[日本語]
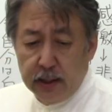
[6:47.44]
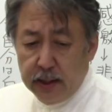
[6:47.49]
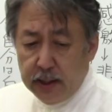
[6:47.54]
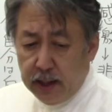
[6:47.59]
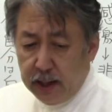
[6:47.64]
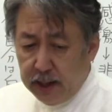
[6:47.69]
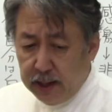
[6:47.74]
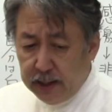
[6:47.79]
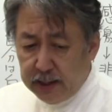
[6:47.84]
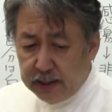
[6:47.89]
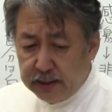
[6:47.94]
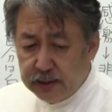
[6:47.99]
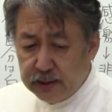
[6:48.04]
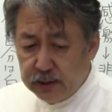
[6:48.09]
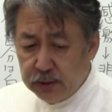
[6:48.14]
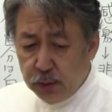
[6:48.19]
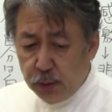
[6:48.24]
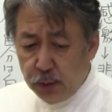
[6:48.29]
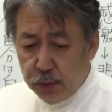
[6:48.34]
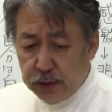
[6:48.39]
母が
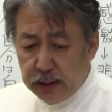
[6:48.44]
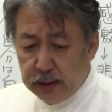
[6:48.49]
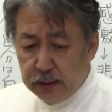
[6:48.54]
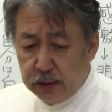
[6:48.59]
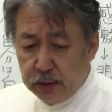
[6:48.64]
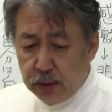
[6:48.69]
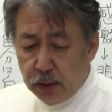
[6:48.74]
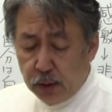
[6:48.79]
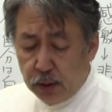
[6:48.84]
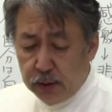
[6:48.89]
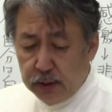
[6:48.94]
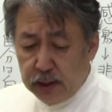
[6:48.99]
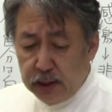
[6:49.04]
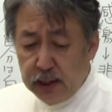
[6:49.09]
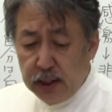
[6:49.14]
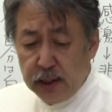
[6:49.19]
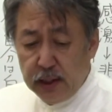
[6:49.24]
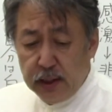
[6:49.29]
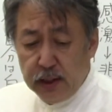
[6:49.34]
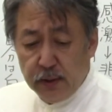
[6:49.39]
都合を聞くと
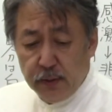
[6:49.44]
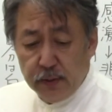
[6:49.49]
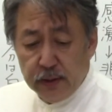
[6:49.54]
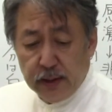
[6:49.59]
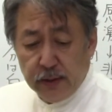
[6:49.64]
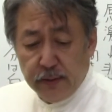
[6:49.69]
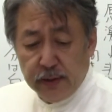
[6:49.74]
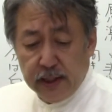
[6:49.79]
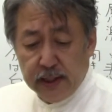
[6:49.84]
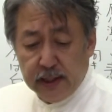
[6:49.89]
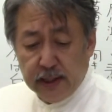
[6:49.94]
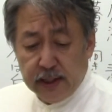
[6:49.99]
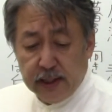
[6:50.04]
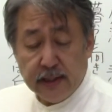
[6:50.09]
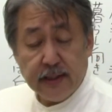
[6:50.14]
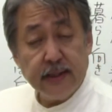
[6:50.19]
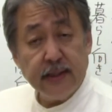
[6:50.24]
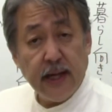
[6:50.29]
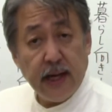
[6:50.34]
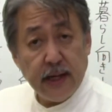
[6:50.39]
家に用が多いか
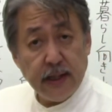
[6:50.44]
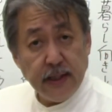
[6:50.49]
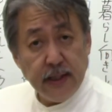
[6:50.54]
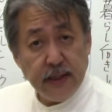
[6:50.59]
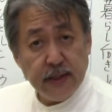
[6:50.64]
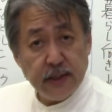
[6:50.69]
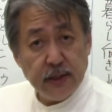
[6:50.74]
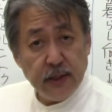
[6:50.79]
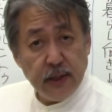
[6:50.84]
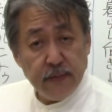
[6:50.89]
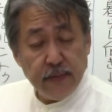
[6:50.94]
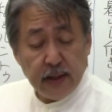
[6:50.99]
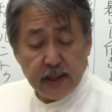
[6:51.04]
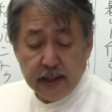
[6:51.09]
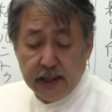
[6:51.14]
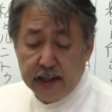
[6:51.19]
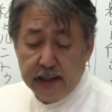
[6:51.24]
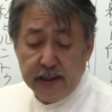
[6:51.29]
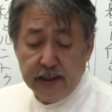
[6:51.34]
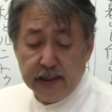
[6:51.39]
らさあいつには
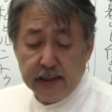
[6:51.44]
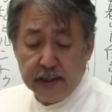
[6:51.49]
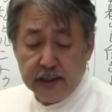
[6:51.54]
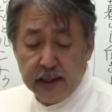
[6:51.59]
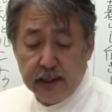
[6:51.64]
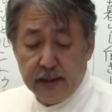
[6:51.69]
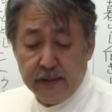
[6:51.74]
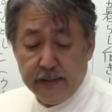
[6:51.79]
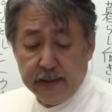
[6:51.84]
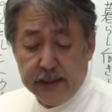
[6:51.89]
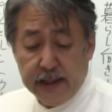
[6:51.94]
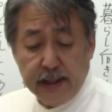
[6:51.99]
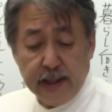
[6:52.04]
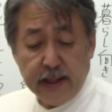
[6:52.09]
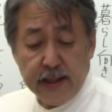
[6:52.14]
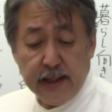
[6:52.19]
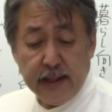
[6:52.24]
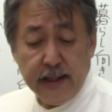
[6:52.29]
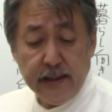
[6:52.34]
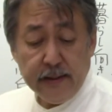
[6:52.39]
帰らなければな
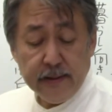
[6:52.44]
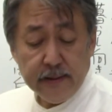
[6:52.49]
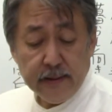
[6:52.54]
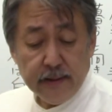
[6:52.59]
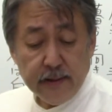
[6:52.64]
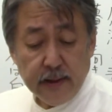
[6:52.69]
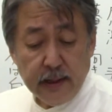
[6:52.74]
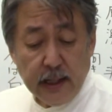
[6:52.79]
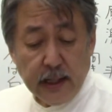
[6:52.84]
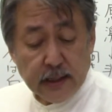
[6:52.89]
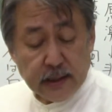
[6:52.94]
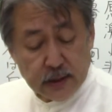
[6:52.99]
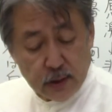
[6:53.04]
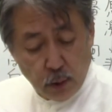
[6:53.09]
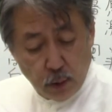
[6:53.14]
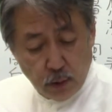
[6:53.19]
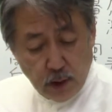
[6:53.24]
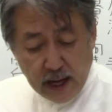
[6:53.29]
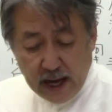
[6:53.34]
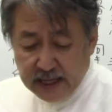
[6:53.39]
らない
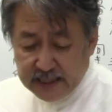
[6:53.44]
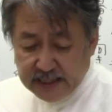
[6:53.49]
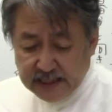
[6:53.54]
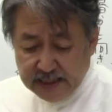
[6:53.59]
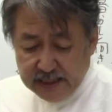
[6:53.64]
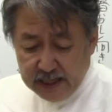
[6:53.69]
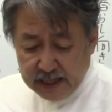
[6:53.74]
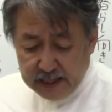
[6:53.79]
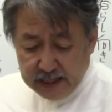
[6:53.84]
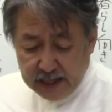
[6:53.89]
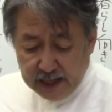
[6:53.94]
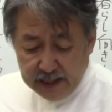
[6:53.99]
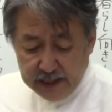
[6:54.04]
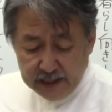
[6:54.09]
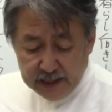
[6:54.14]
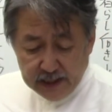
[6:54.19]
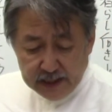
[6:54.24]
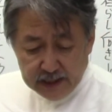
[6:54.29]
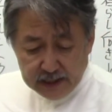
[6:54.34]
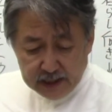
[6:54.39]
そう明日
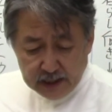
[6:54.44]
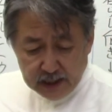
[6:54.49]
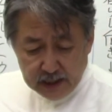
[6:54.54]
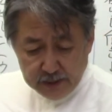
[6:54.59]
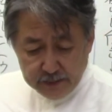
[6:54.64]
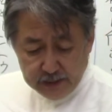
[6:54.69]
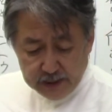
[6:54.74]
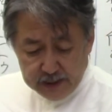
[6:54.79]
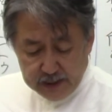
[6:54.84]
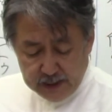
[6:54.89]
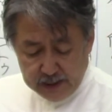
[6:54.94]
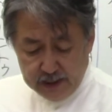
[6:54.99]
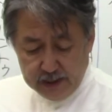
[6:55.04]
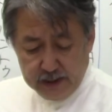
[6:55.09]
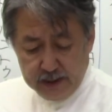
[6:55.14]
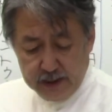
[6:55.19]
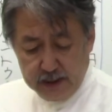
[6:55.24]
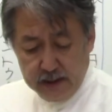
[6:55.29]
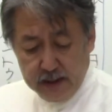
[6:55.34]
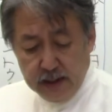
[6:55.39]
帰らなければならな
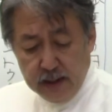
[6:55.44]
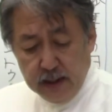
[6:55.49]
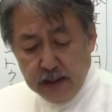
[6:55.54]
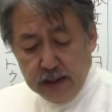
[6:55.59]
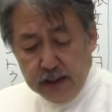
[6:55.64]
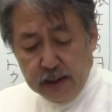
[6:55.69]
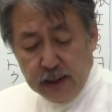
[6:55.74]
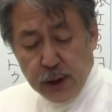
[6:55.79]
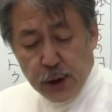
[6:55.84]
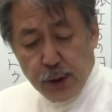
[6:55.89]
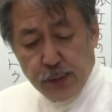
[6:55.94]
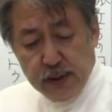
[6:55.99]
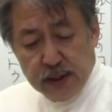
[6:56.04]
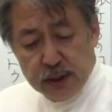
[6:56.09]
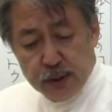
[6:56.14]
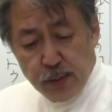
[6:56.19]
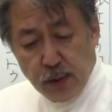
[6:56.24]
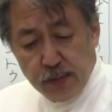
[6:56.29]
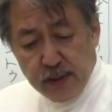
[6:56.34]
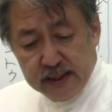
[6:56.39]
い。昼
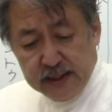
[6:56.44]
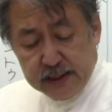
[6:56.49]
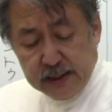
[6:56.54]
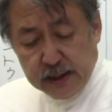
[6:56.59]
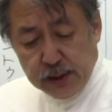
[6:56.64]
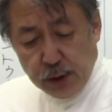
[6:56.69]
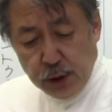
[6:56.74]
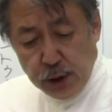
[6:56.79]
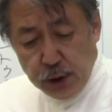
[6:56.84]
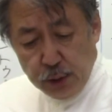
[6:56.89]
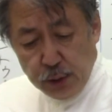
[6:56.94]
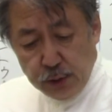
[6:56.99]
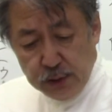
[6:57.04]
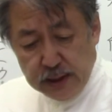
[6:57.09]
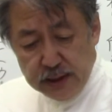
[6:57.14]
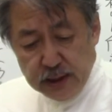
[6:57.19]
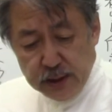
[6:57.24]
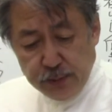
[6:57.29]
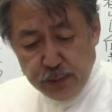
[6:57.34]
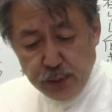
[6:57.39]
飯もまだだというの
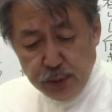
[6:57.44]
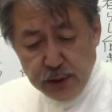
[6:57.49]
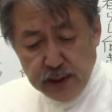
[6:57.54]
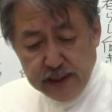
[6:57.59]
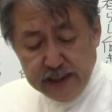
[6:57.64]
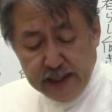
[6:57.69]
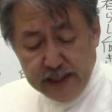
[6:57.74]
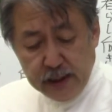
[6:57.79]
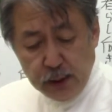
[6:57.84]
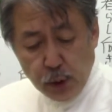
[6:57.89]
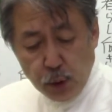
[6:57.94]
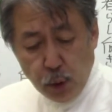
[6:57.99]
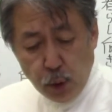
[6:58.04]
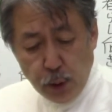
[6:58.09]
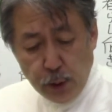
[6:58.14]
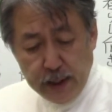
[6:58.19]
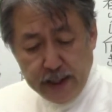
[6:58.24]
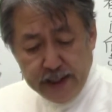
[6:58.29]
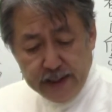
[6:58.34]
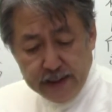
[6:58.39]
で自分で台
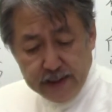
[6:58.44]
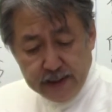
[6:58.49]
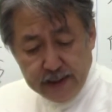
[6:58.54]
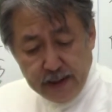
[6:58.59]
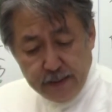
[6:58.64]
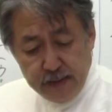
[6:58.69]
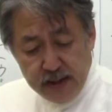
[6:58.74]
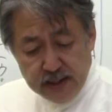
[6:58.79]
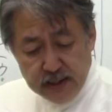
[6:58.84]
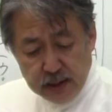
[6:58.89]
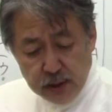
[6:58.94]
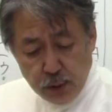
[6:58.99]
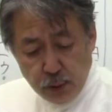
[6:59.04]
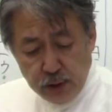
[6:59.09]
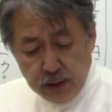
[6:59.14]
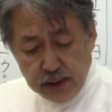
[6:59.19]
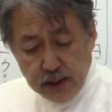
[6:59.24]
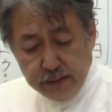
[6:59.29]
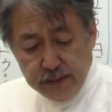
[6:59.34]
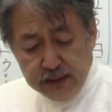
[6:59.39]
所へ行って飯
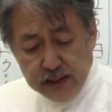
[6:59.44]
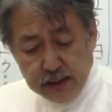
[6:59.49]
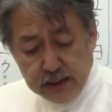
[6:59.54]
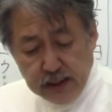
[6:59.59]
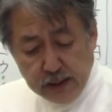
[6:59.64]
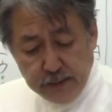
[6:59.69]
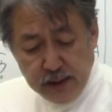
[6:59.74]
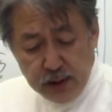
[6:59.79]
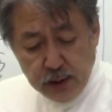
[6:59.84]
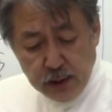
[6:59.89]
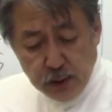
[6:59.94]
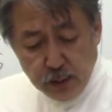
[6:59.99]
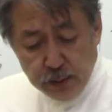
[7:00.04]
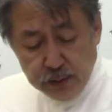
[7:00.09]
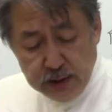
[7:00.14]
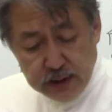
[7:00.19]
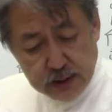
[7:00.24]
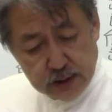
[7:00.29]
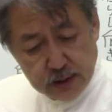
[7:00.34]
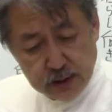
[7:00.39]
を炒めて食べるよう
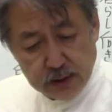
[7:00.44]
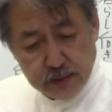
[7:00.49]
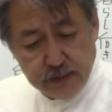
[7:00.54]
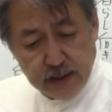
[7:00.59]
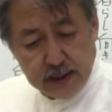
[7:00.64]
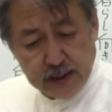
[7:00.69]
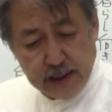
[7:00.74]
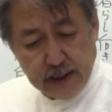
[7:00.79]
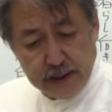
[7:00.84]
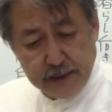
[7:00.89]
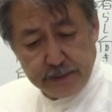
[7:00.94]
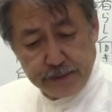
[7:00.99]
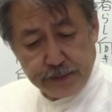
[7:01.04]
に勧めた。